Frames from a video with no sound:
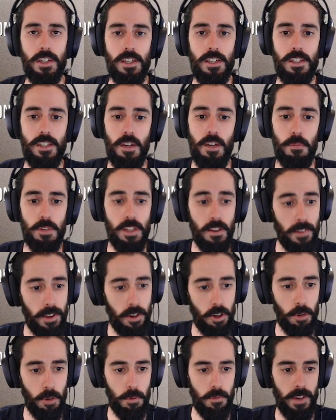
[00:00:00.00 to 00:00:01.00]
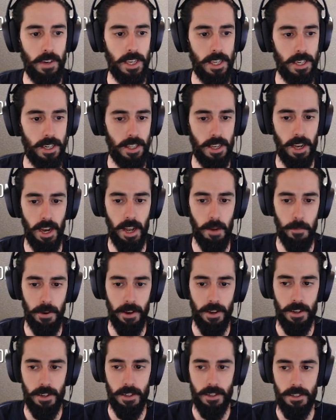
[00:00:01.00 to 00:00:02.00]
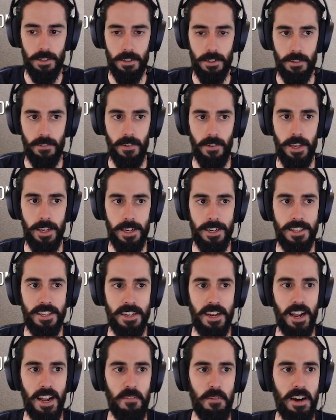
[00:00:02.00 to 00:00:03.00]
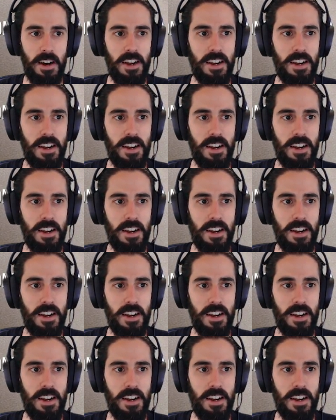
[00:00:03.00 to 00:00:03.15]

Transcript: hissini bize veriyor mu? Ve girdi galiba. Ve girdi galiba.